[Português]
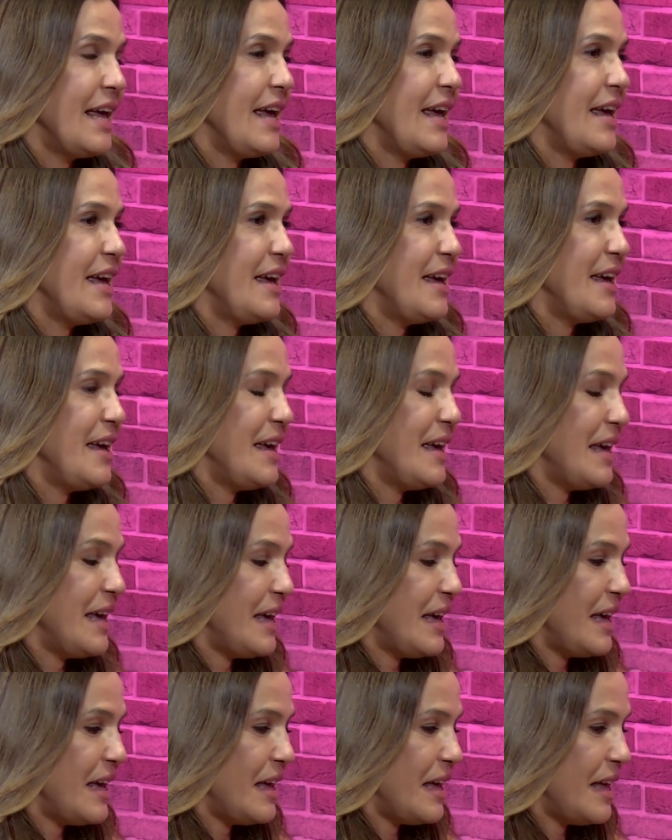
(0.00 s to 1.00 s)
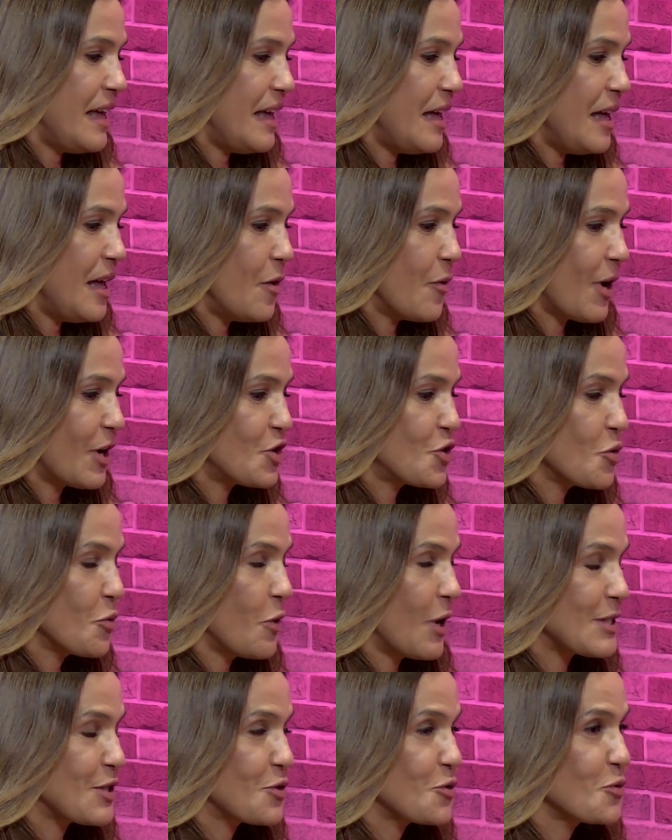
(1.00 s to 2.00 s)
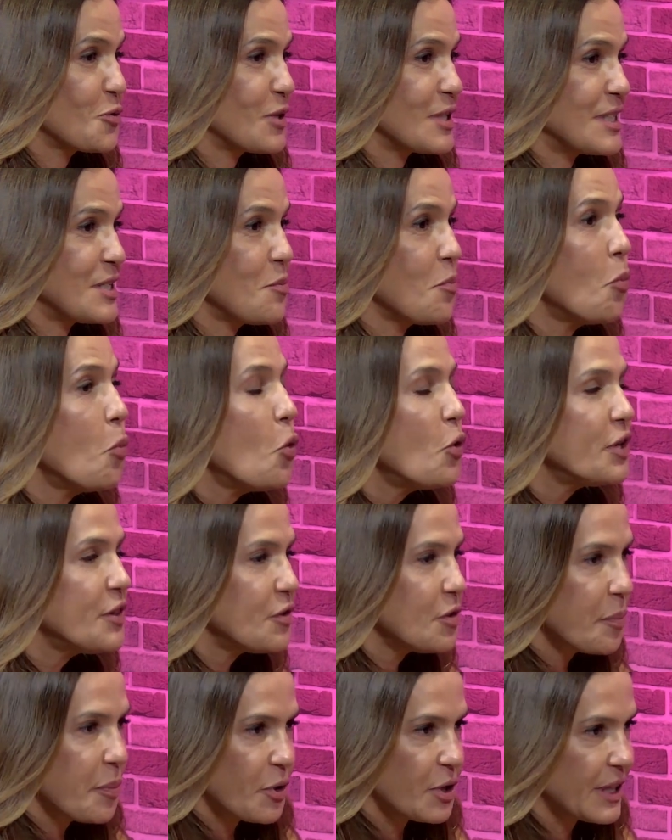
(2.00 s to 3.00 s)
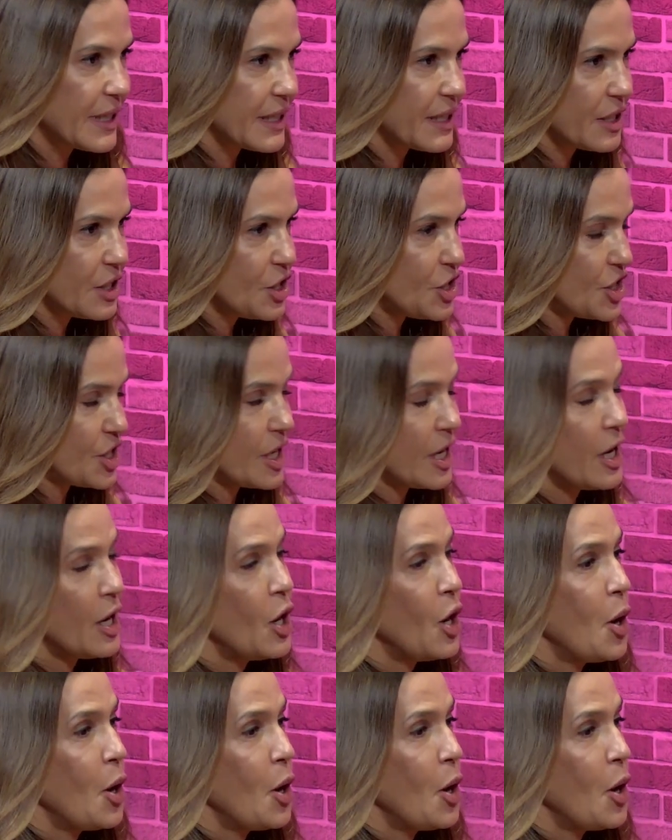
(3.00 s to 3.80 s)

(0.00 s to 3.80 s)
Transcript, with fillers: É, eu acho um assunto assim muito importante,